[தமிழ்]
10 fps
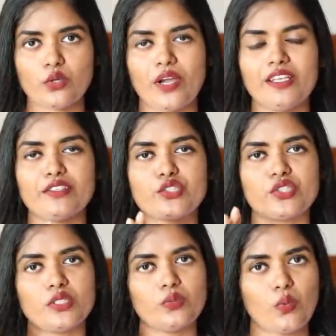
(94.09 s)
ஆயில்
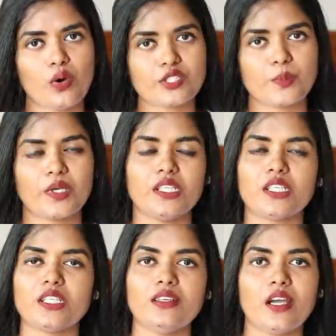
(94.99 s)
வச்சுட்டு வாஷ்
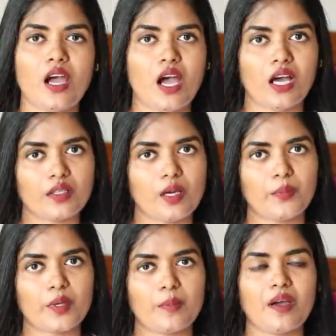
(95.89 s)
பண்ணிவிட்டு
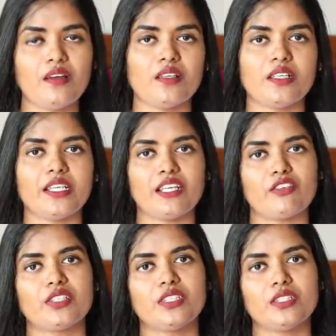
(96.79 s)
அதுக்கப்புறமா
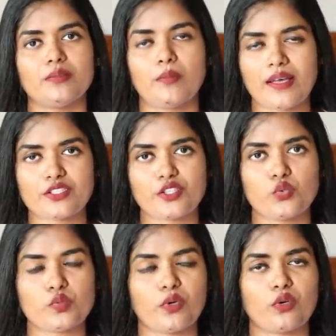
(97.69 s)
நீங்கள் வந்து மாஸ்க்
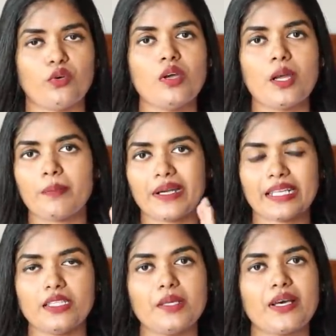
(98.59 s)
யூஸ் பண்ணணும்
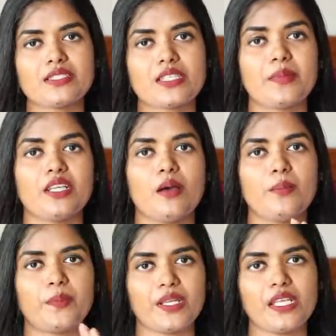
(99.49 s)
பட் இந்த மாஸ்க் எப்படின்னா
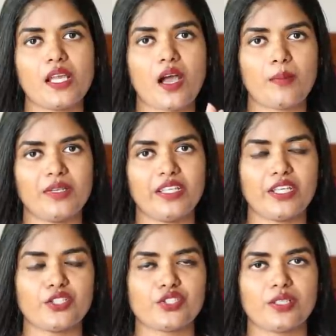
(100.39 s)
ப்ரீ
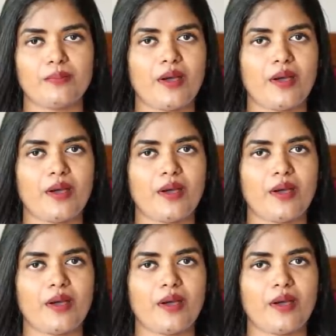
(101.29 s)
அப்ளிகேஷன்